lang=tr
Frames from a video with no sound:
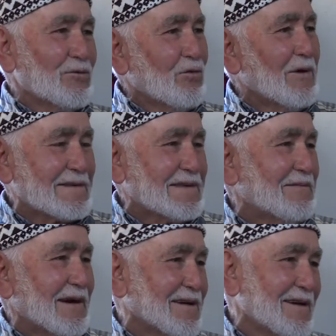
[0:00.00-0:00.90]
Ufak
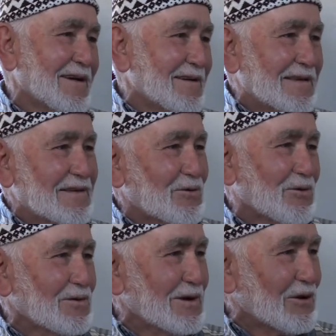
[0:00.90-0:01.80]
tefek
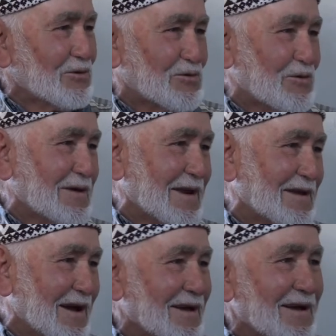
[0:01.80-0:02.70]
dedikodular küçük yine
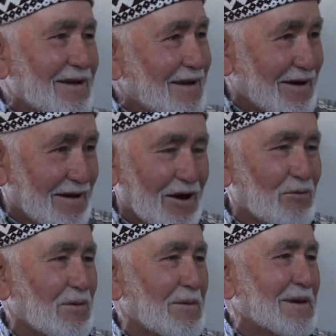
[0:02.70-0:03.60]
e,
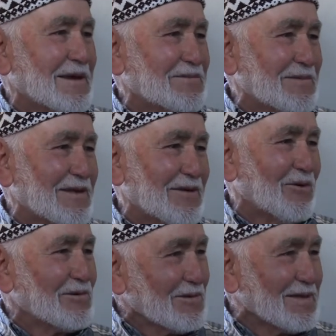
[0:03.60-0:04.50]
Avrupa bile gitmeden
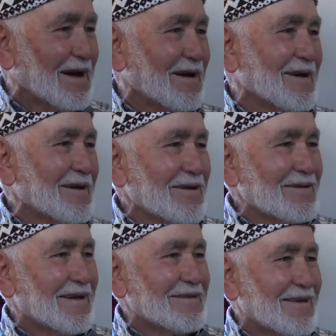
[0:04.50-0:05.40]
oldu da
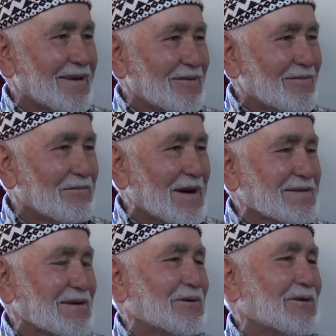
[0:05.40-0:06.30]
e,
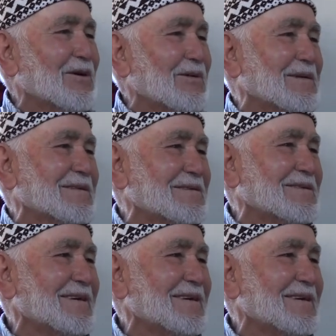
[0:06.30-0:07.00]
başka türlü olmadık.